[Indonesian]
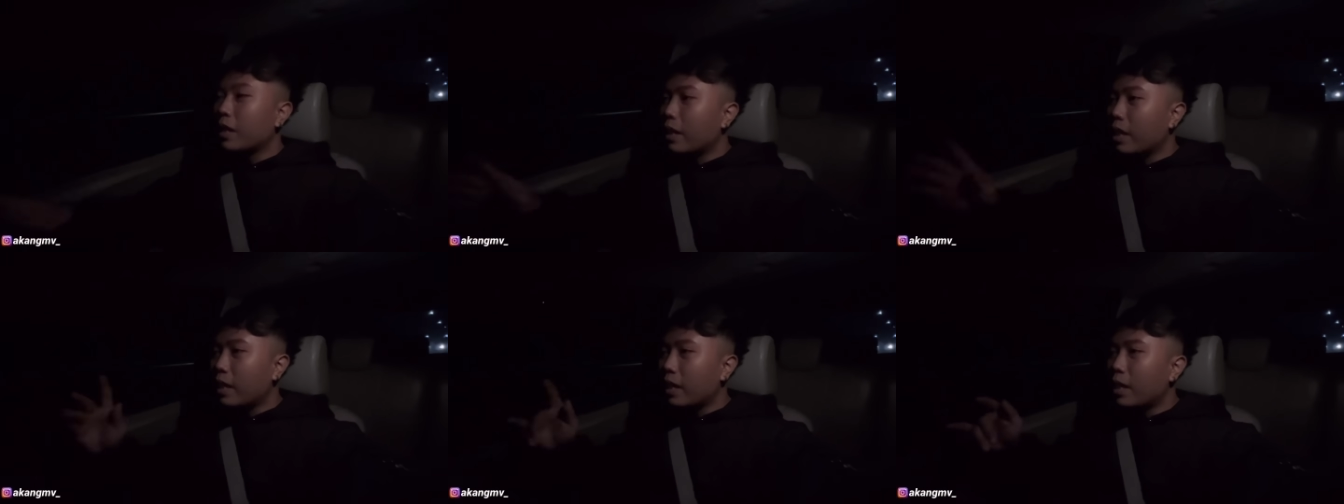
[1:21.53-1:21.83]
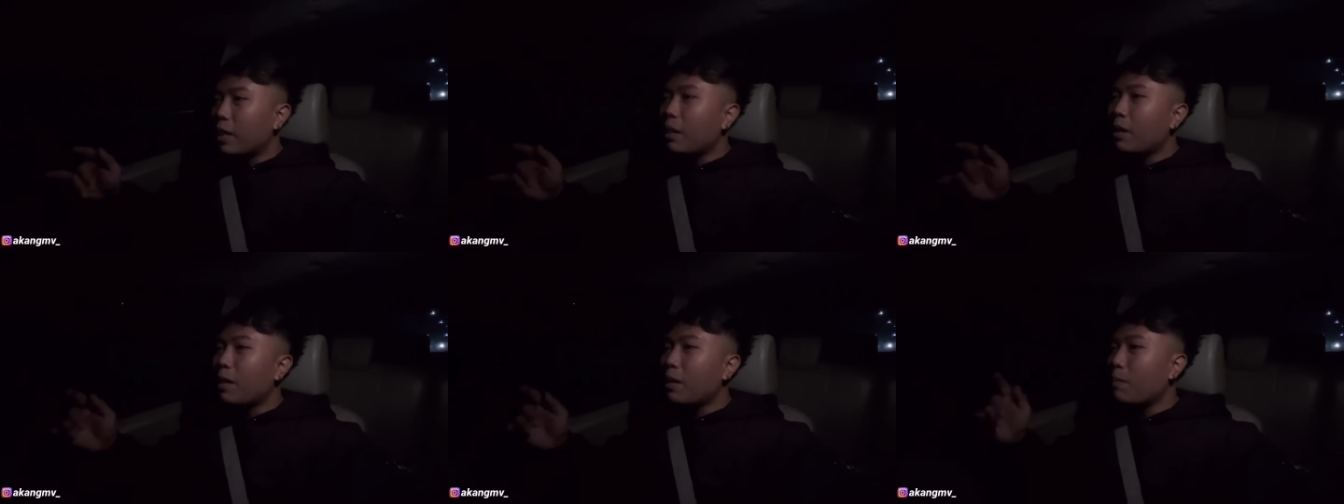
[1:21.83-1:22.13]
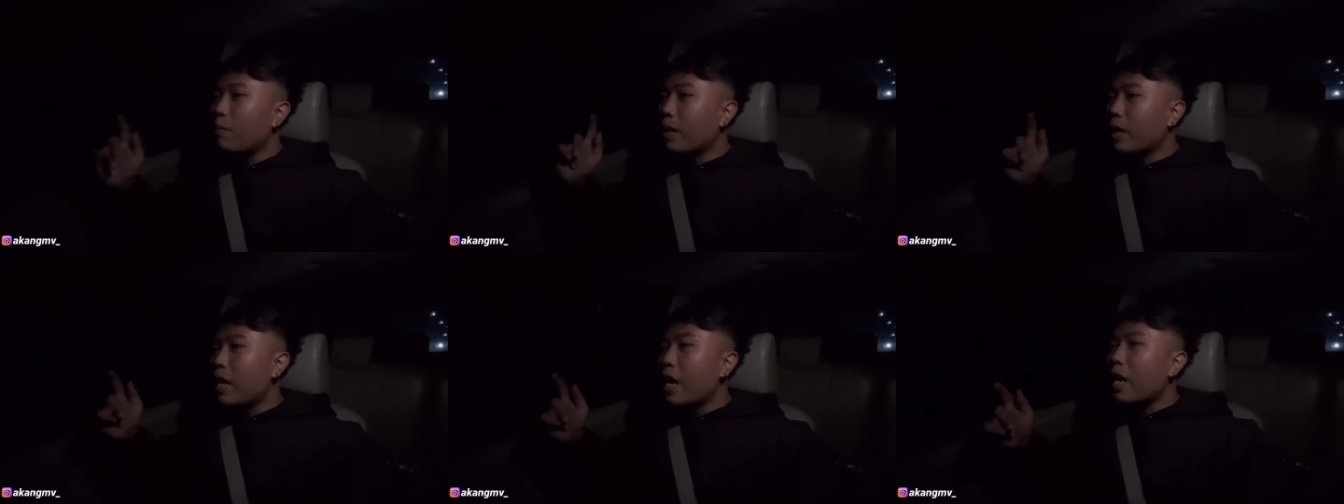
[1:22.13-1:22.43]
ini
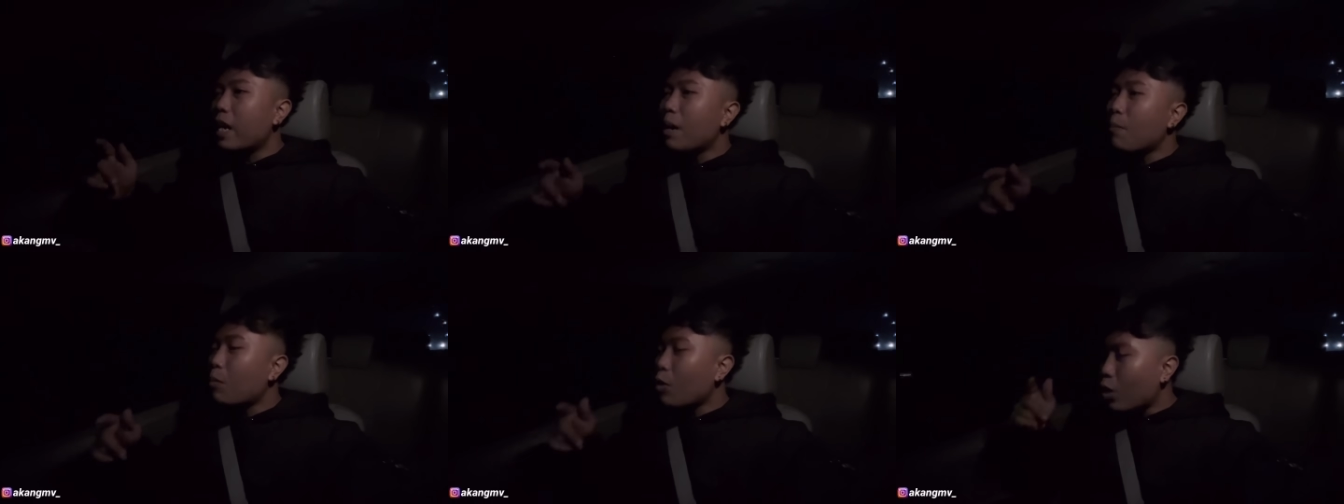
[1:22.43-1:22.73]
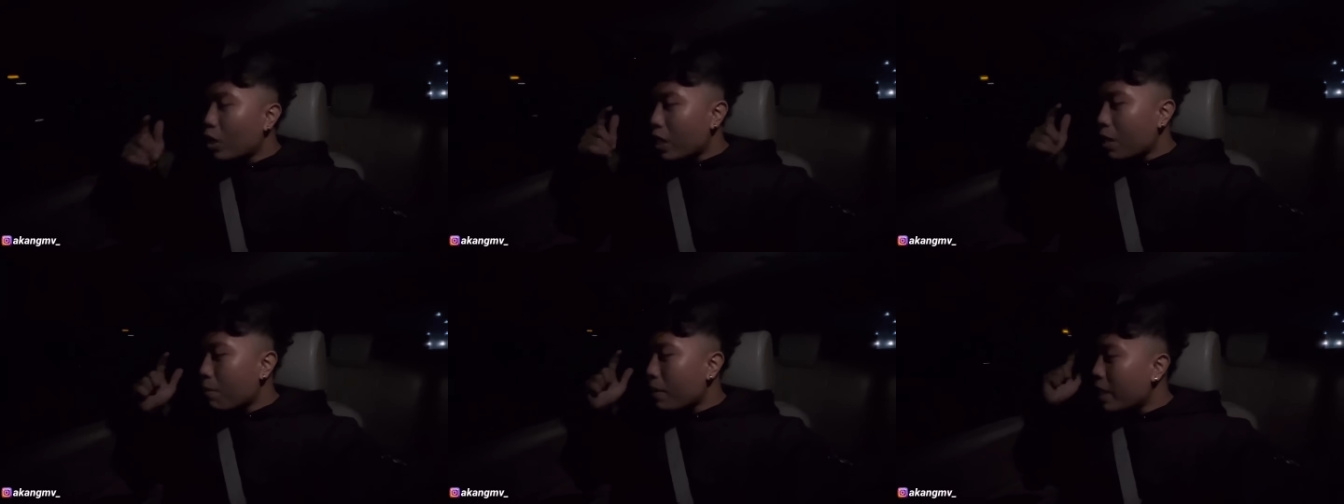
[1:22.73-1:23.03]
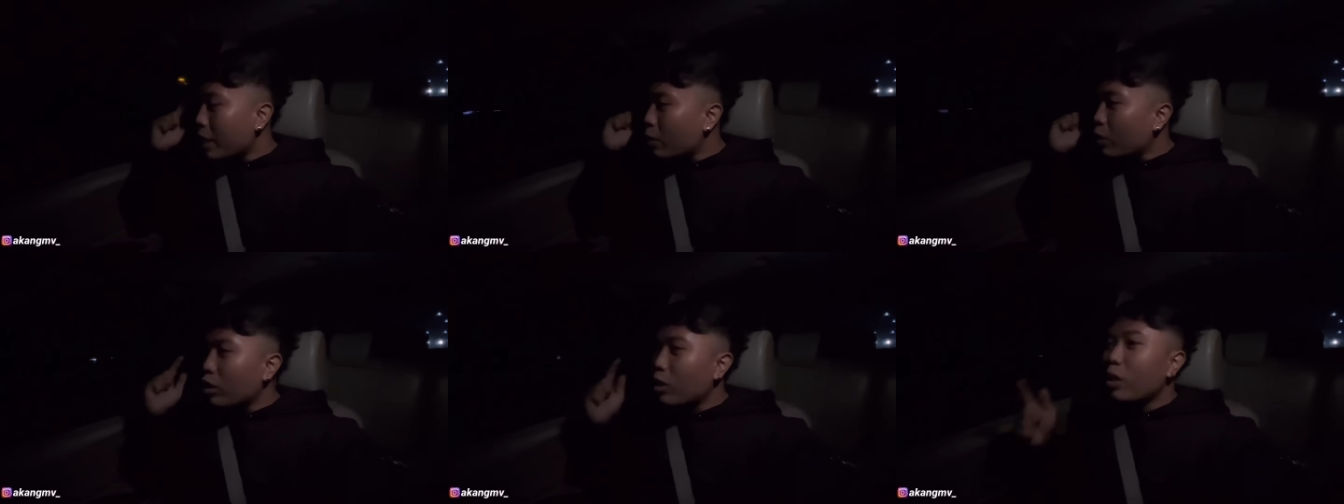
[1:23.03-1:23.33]
perdana pokoknya
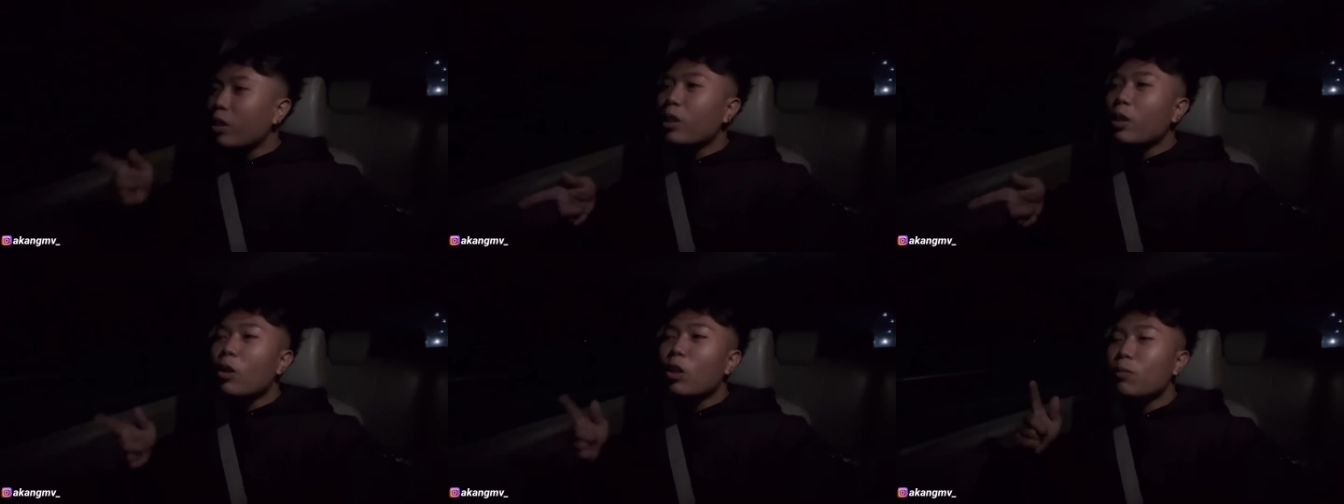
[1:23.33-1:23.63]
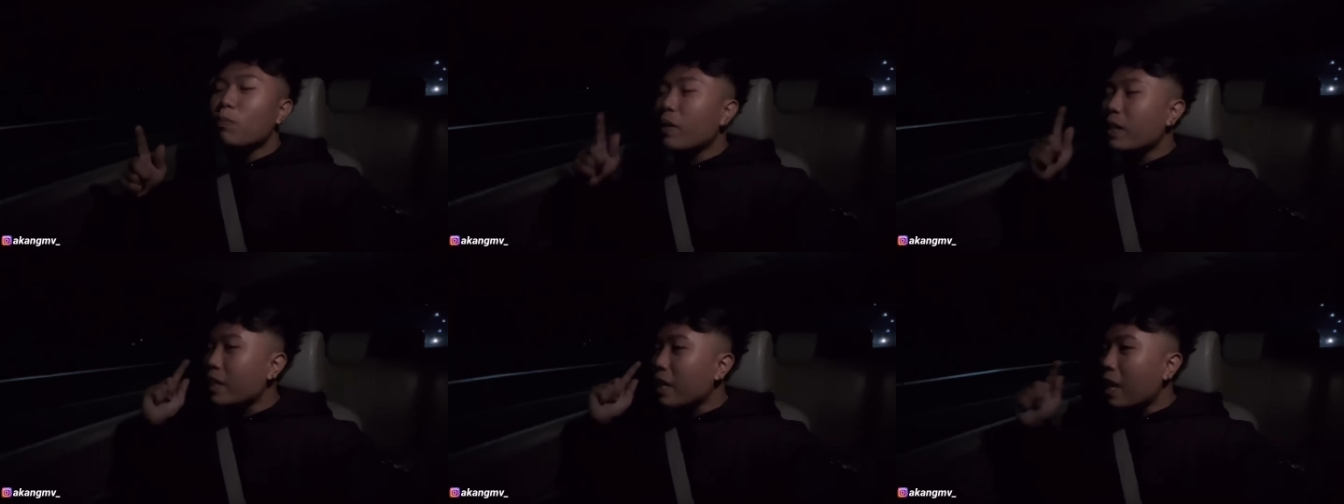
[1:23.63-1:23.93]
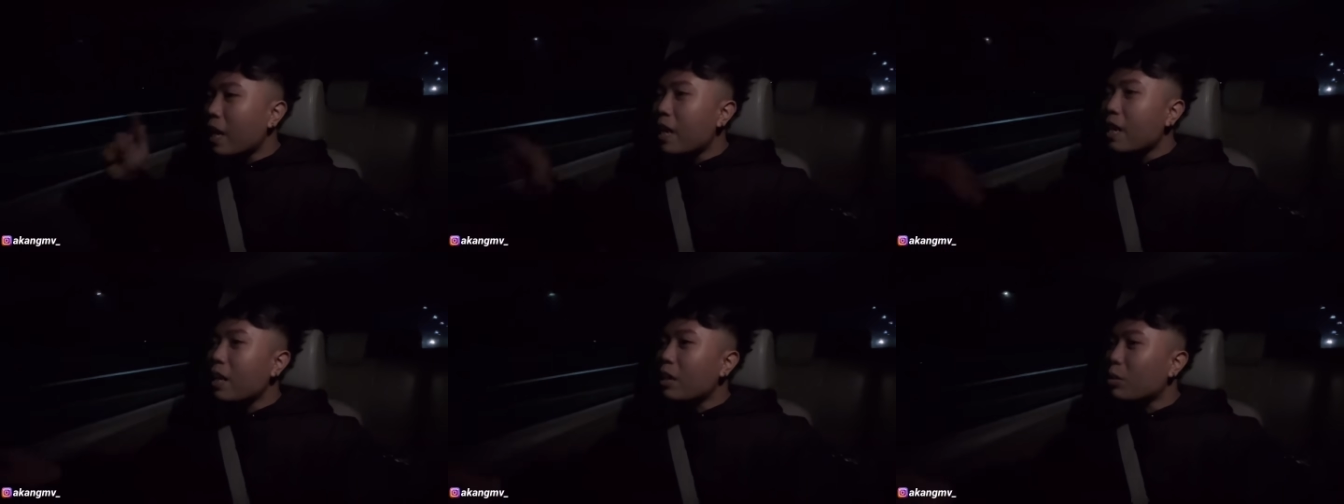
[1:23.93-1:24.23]
mau ikutin terus
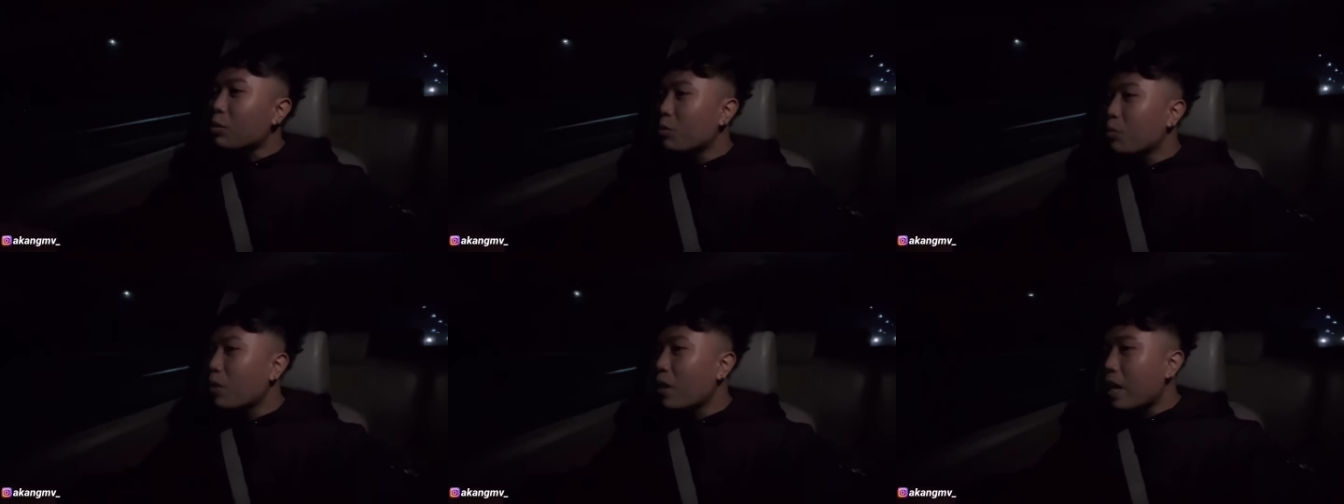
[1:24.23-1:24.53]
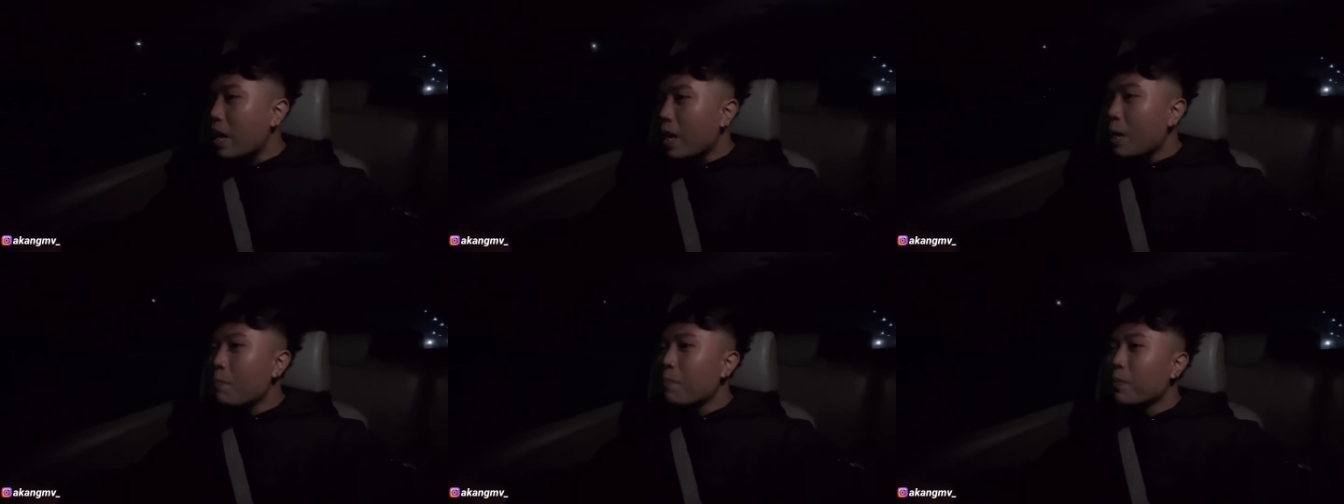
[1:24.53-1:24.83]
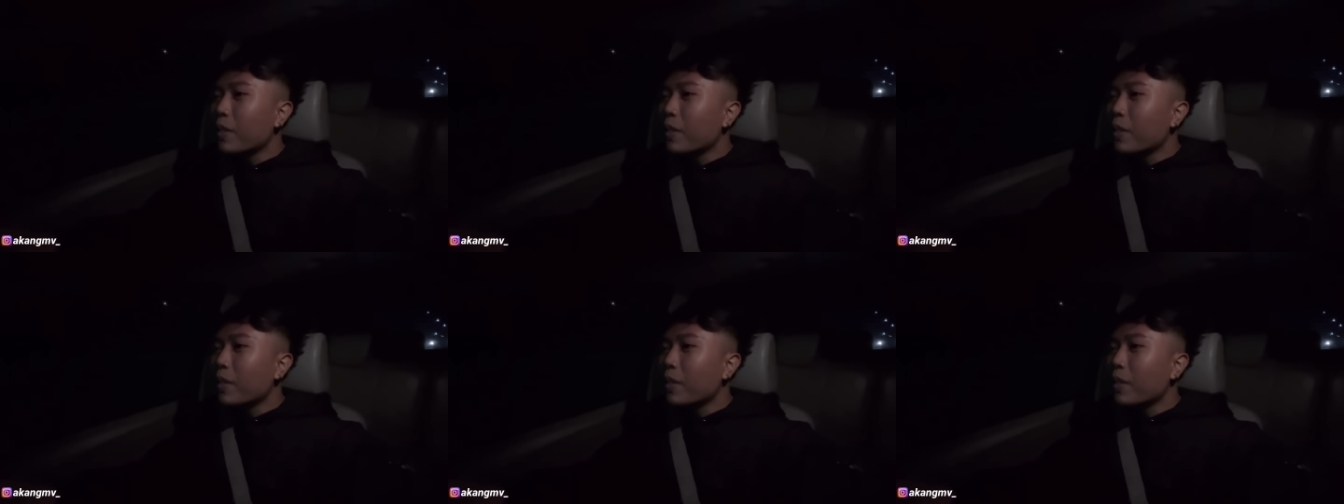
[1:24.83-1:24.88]
perjalanan gue